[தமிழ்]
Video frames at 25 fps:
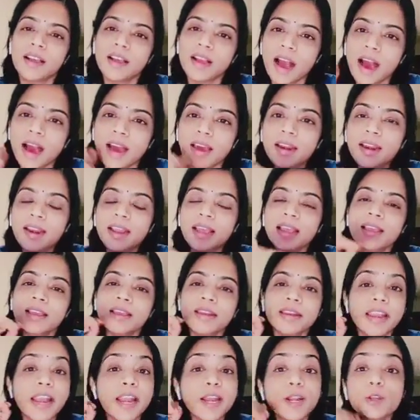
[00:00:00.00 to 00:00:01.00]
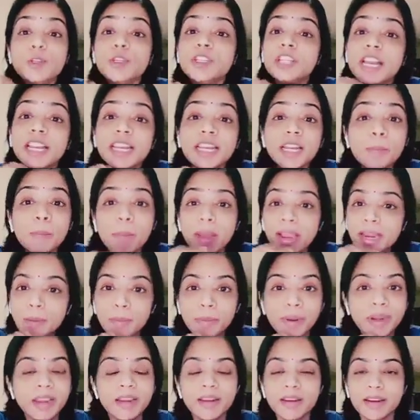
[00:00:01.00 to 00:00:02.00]
காரில் நெடுஞ்சாலையில் பயணம்
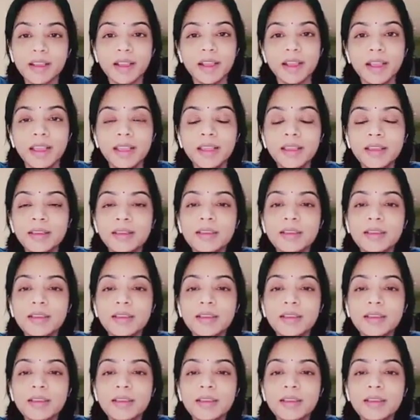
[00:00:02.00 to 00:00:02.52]
பண்ணிட்டு இருக்காங்க